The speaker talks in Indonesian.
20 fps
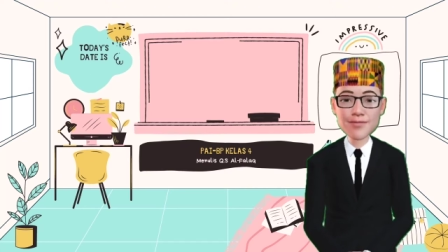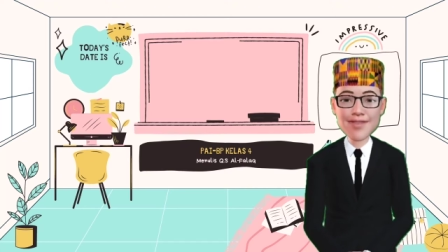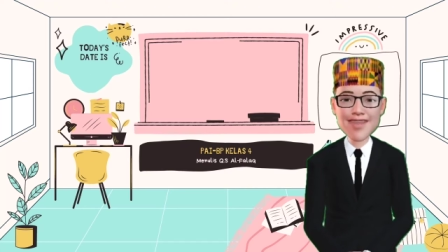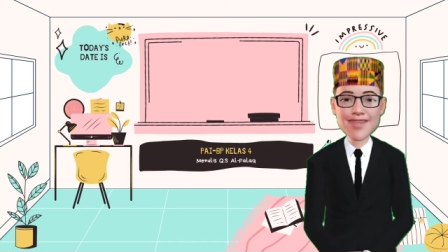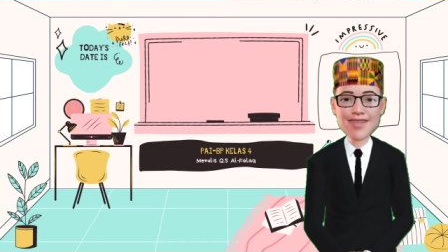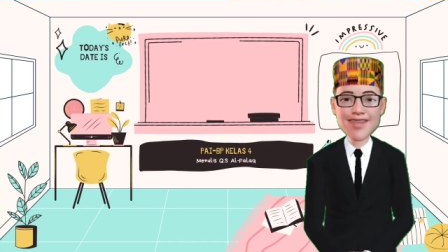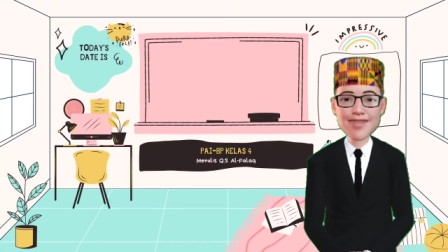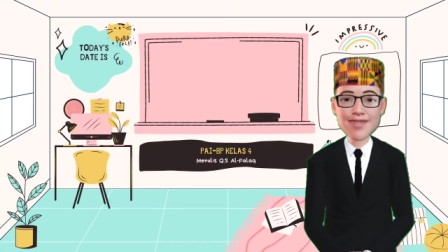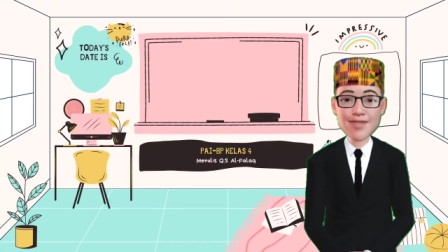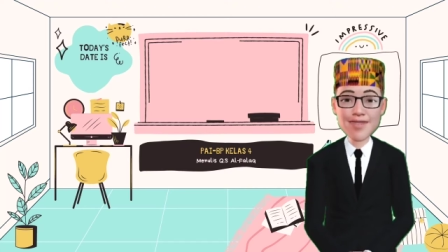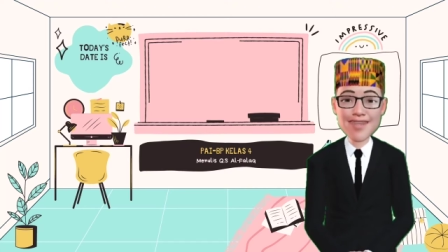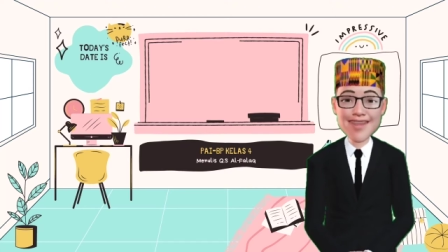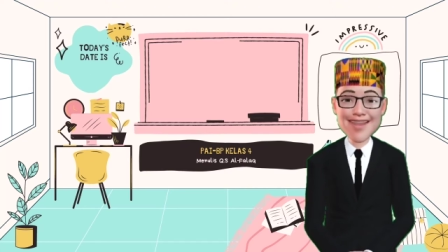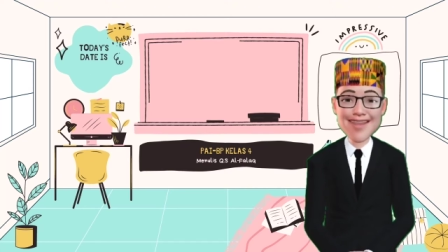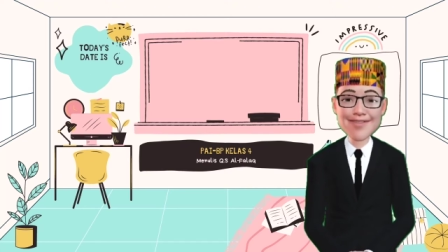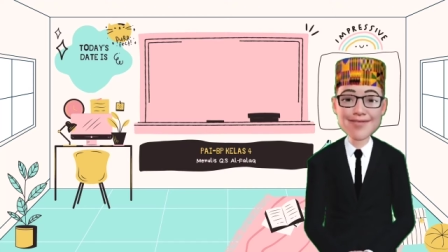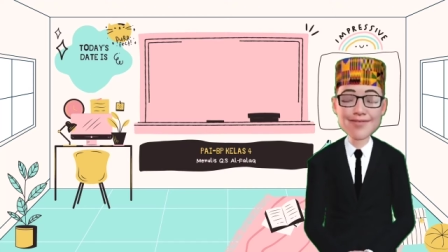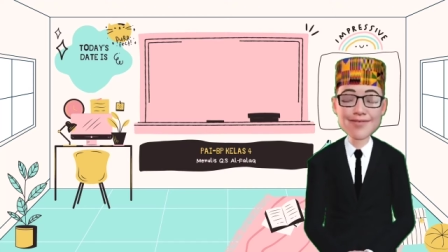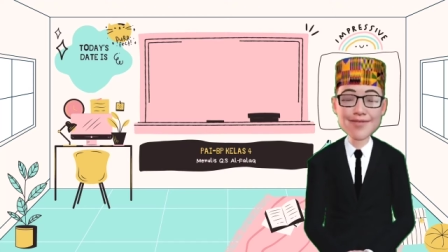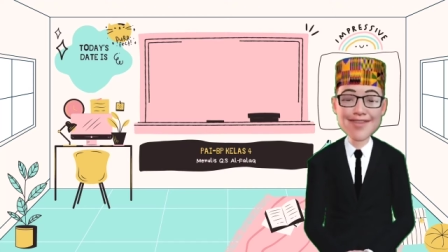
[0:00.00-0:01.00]
tangan
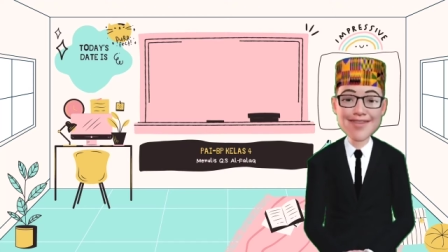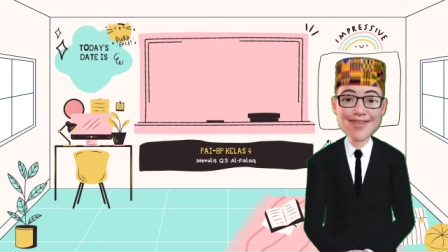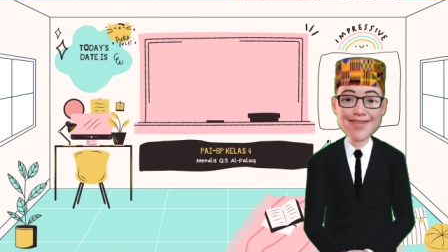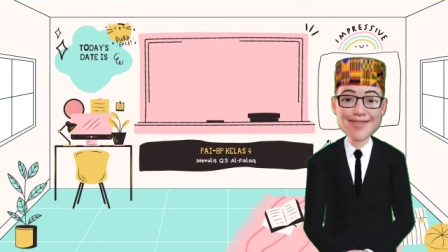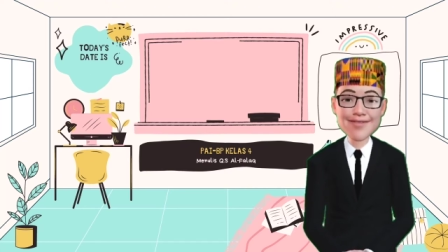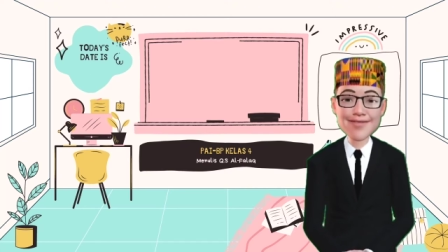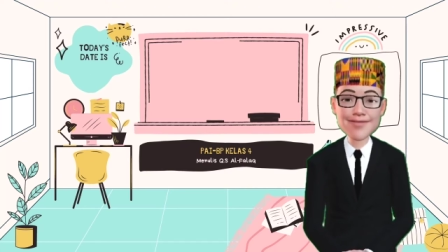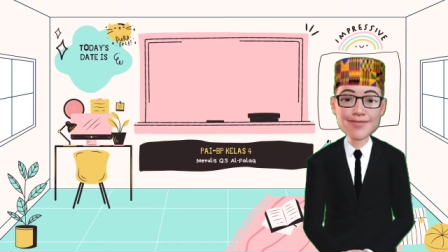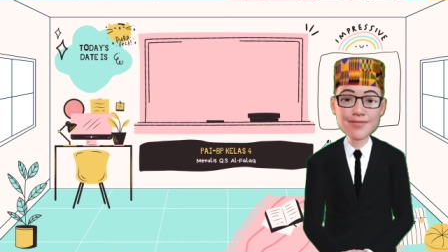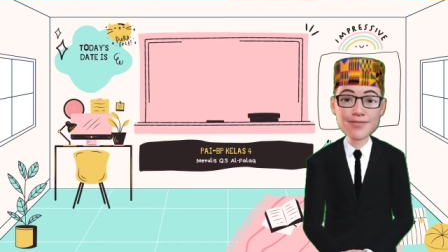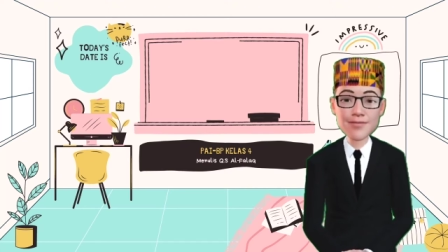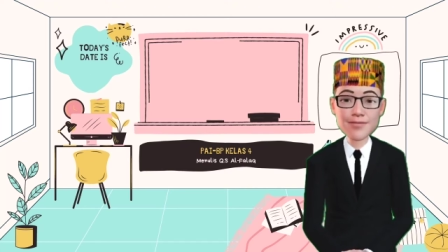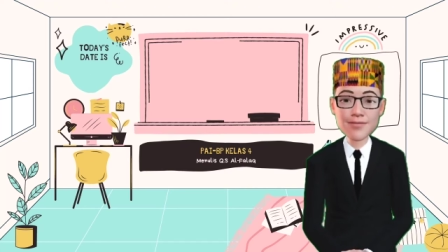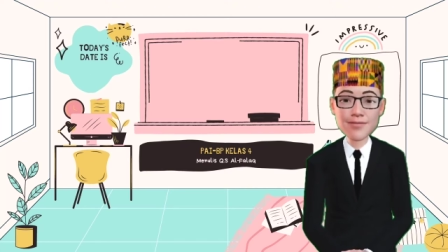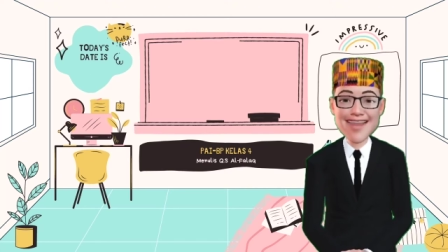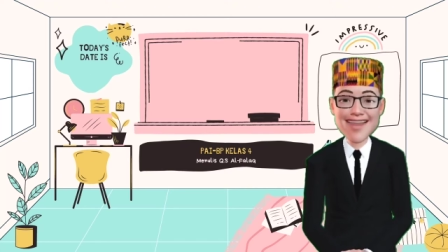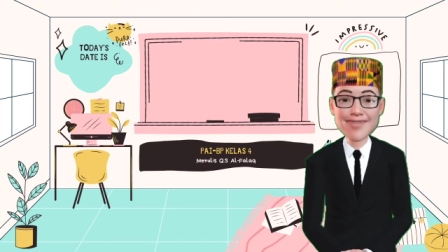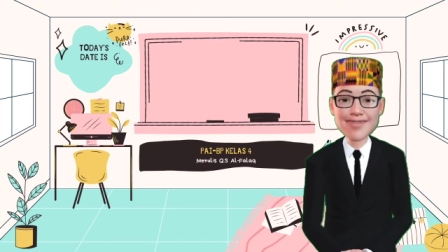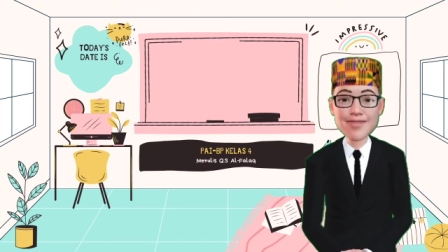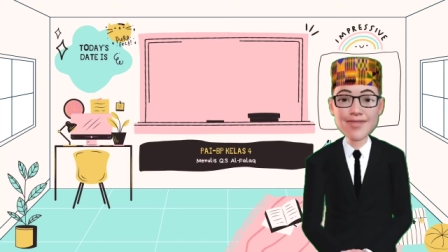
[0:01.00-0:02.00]
diangkat,
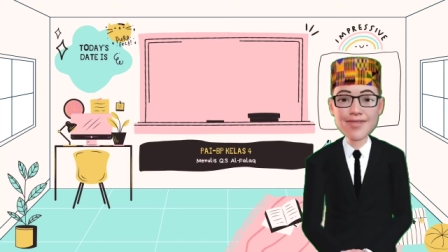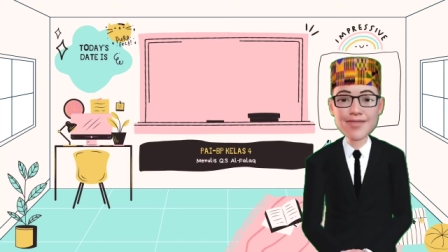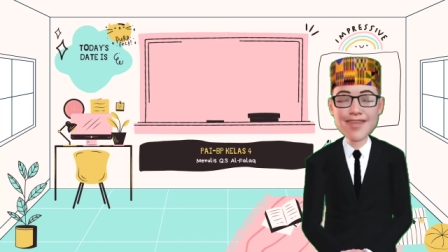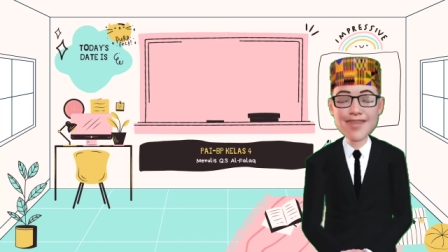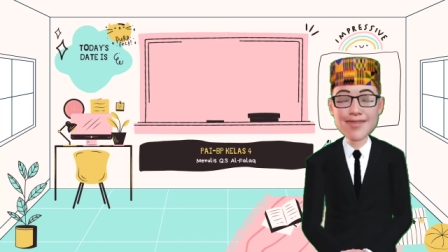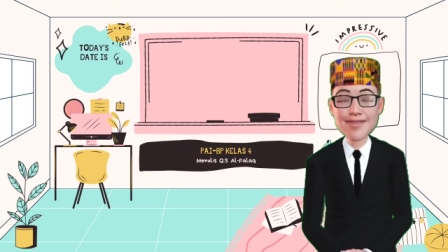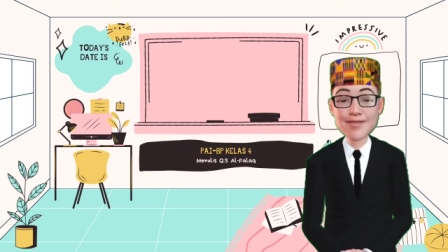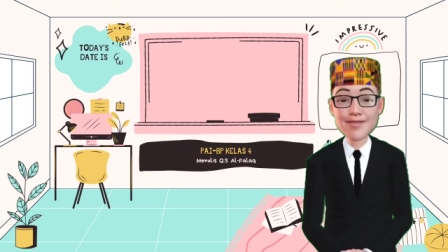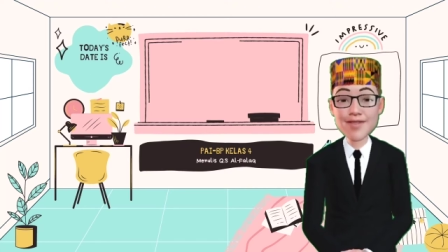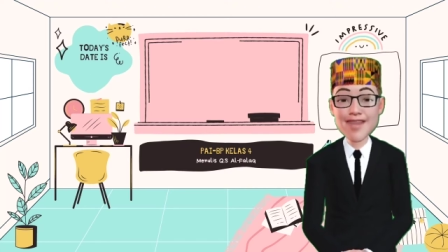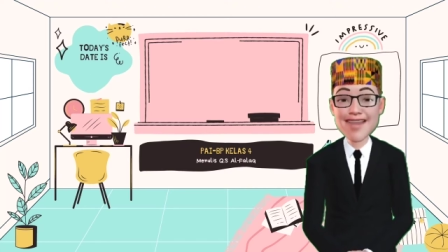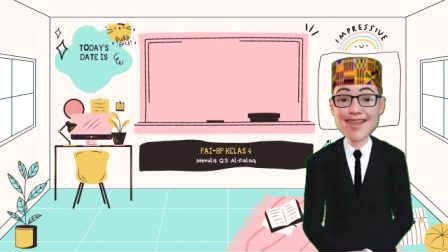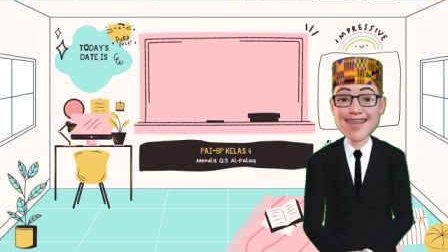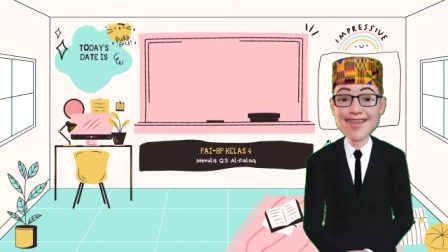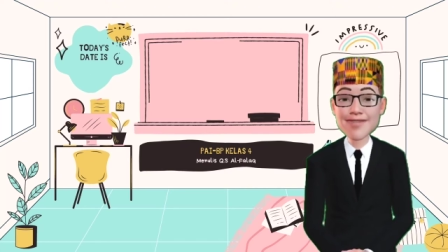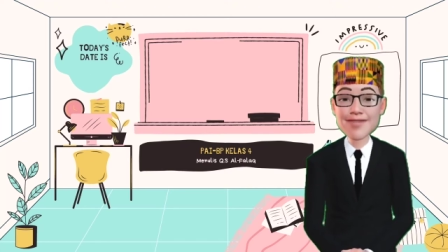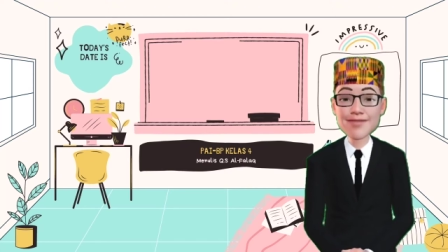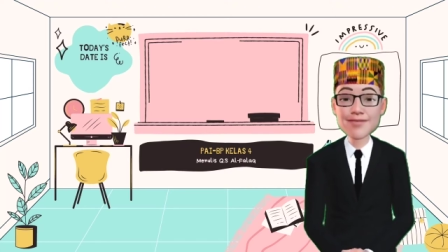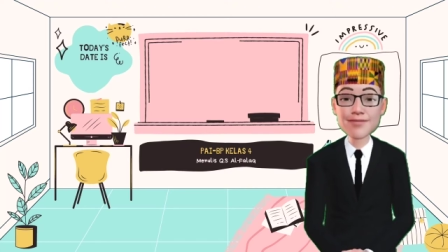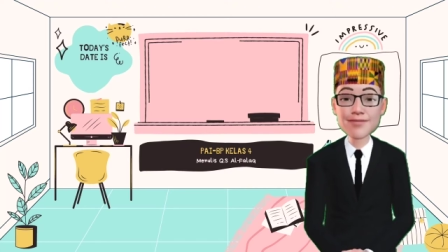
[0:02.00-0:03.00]
kaki
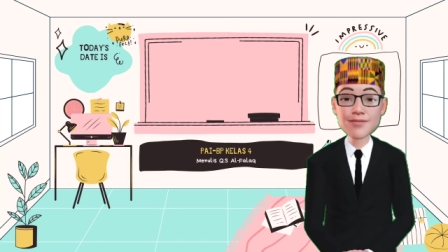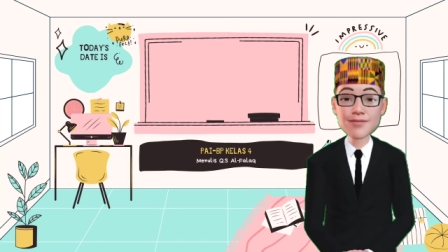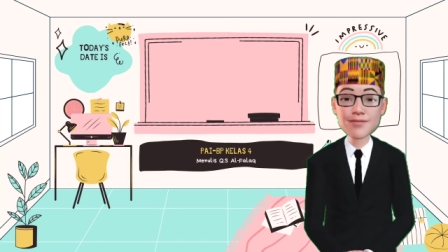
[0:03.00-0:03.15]
rapat,